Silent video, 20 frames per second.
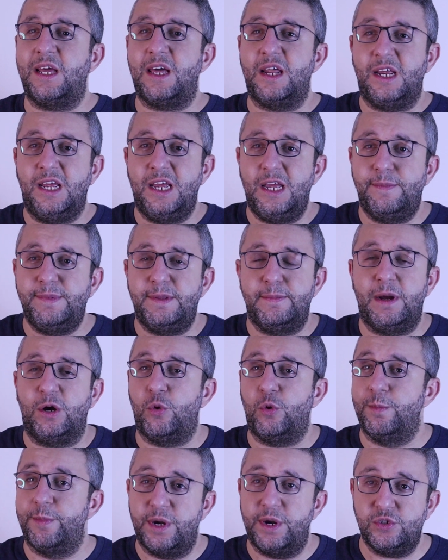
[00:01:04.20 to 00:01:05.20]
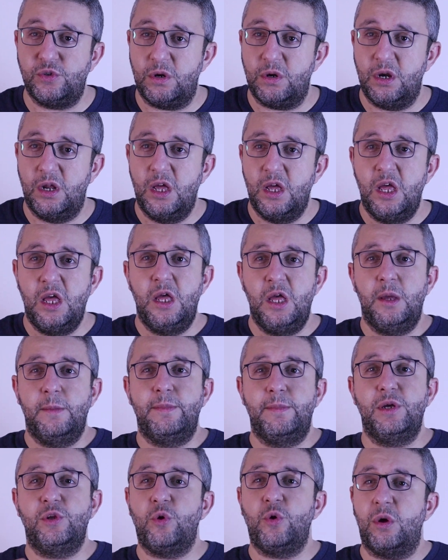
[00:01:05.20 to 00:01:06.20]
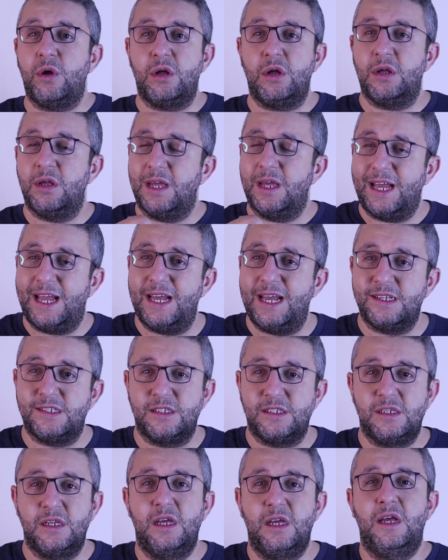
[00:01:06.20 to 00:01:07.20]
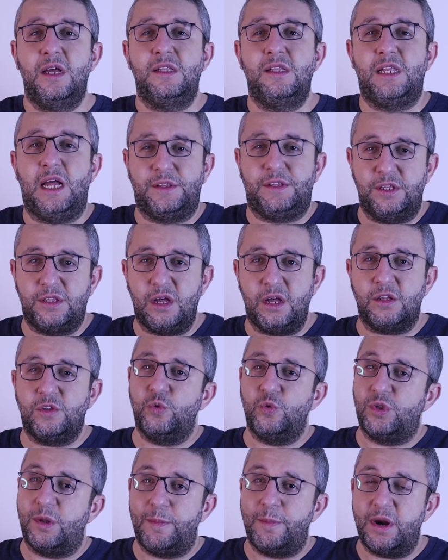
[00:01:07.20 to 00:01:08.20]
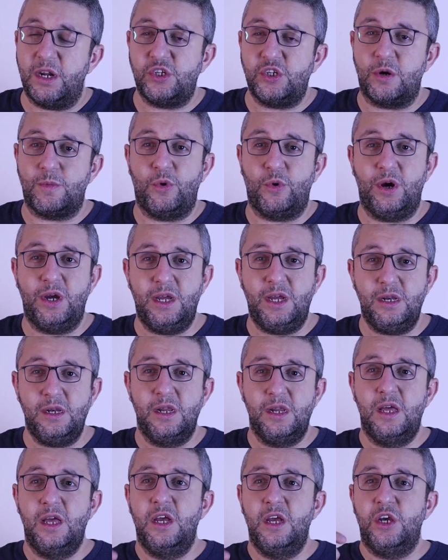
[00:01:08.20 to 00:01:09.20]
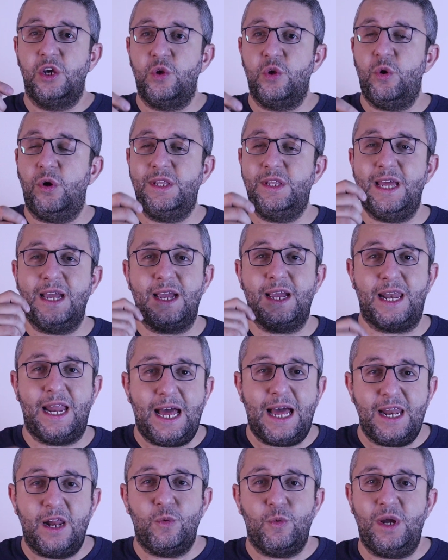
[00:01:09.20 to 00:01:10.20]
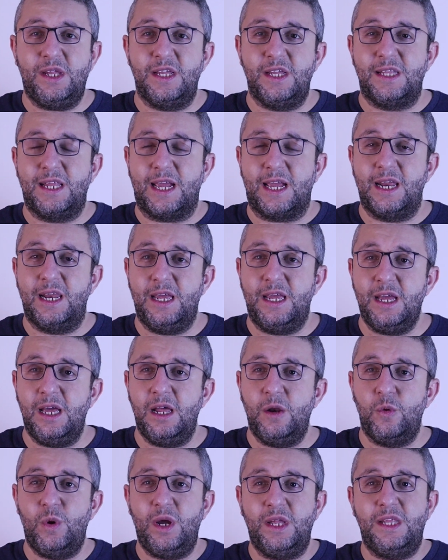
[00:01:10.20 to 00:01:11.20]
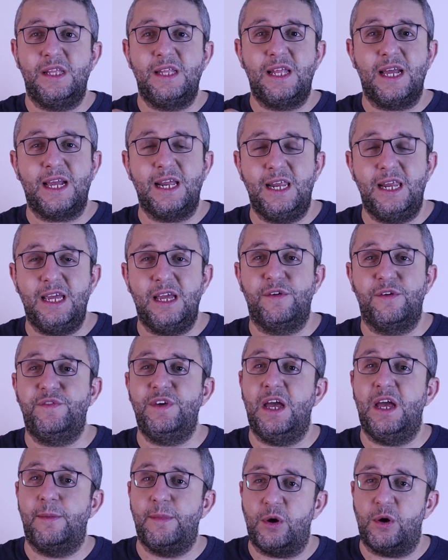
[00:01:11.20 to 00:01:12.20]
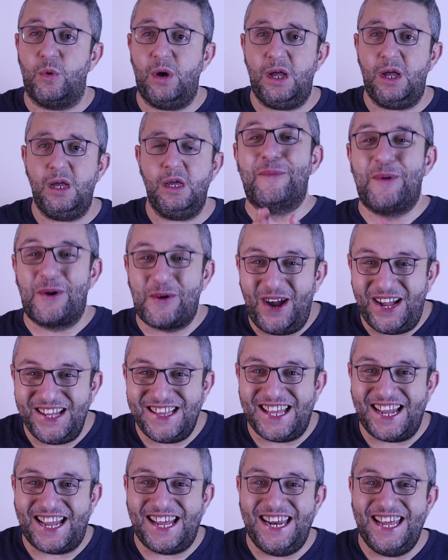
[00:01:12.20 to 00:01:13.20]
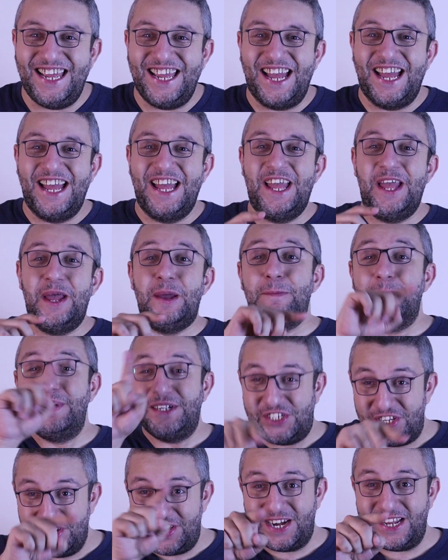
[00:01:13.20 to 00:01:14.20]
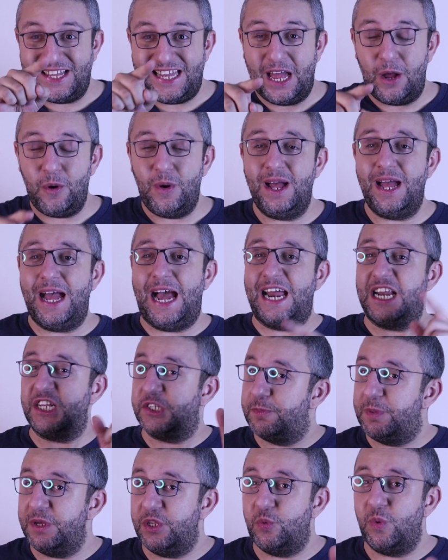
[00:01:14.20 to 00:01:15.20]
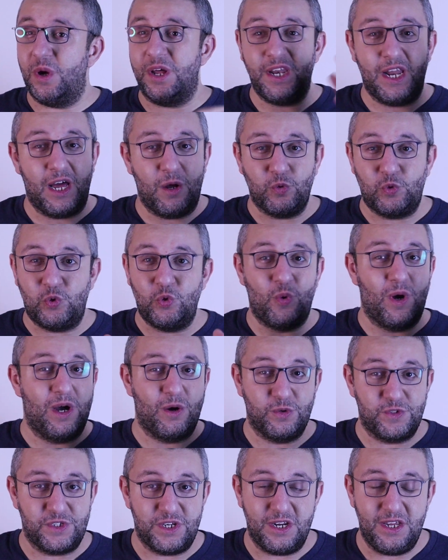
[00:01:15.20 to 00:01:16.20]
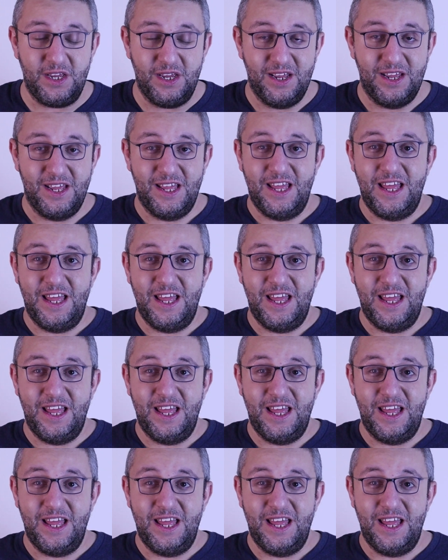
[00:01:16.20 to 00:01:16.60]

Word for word: الخارجيه بتبقى كومبريسور بيضخ غاز تحت ضغط وتمبريتشر معين يروح داخل على الوحده الداخليه الوحده الداخليه فيها مروحه المروحه الداخليه بتجنريت هواء على سبيد 1 او 2 او 3